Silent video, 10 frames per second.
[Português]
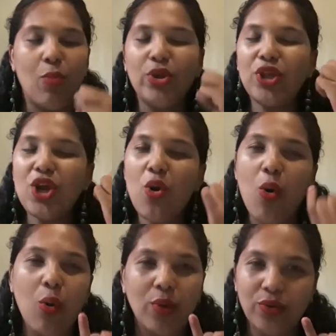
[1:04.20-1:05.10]
muito
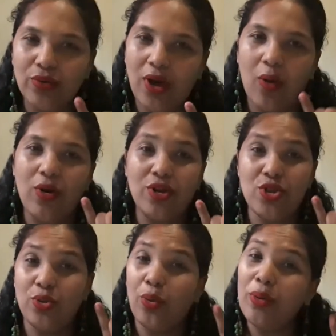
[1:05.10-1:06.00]
incômodo na hora de
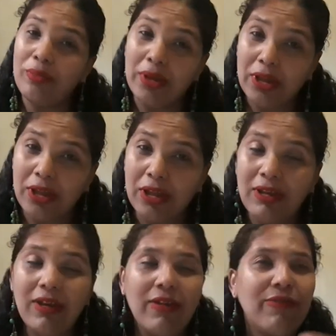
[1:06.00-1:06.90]
dormir,
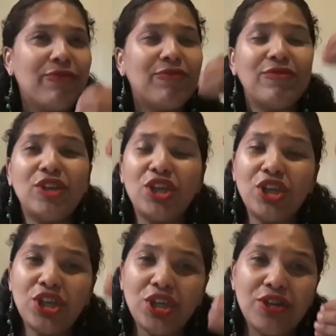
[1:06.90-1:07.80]

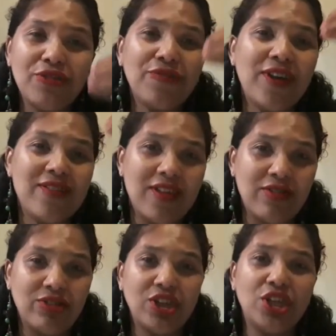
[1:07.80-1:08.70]
xixi,
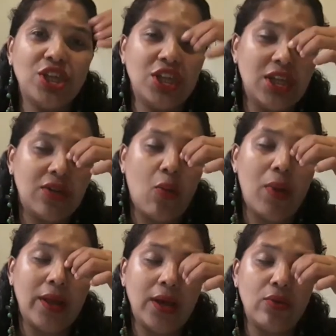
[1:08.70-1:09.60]
fazendo xixi, indo ao
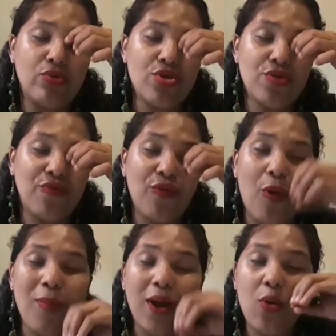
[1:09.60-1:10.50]
banheiro de
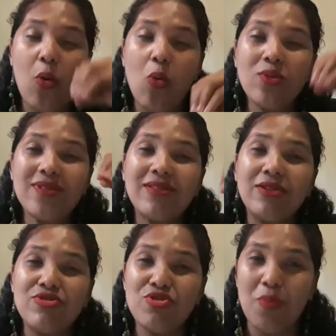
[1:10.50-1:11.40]
forma
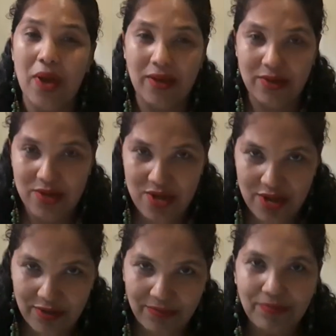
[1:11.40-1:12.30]

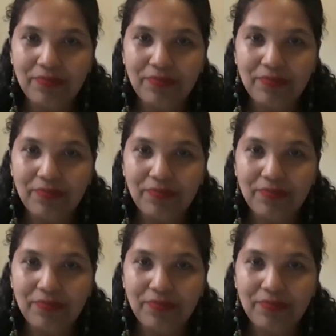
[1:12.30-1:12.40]
constantemente.